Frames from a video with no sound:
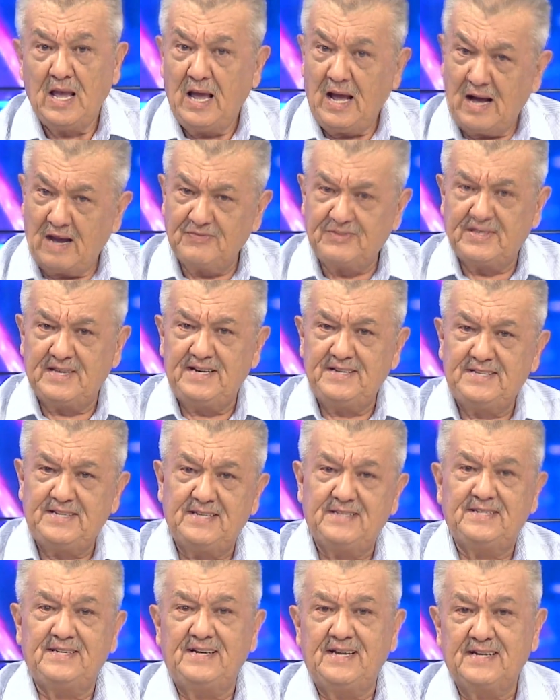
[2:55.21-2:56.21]

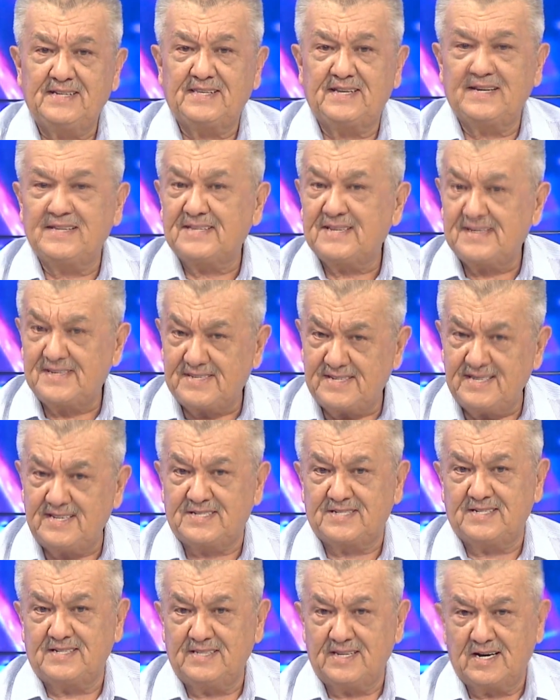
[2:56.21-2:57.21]
Авторитет директора – это стержень,